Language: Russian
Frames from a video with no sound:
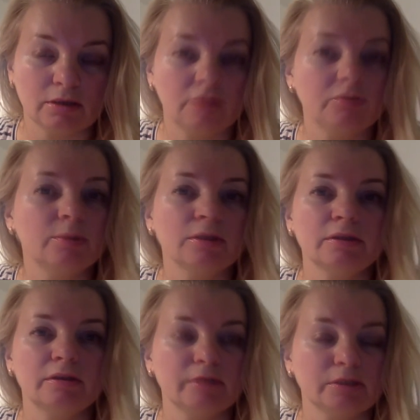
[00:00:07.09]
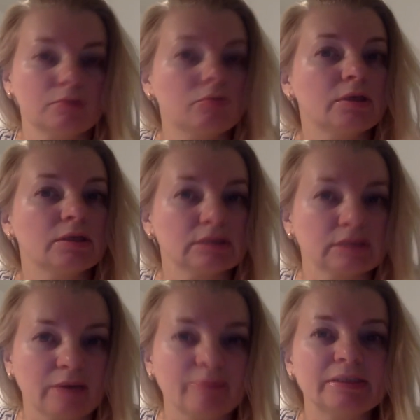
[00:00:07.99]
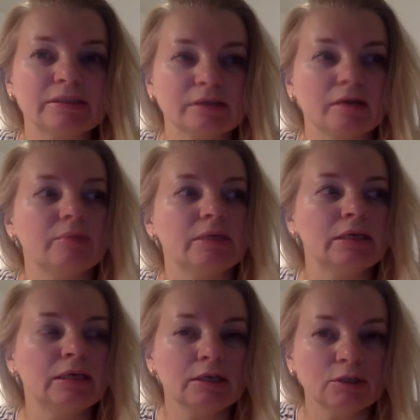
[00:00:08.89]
Я выбрала для вас только самые-самые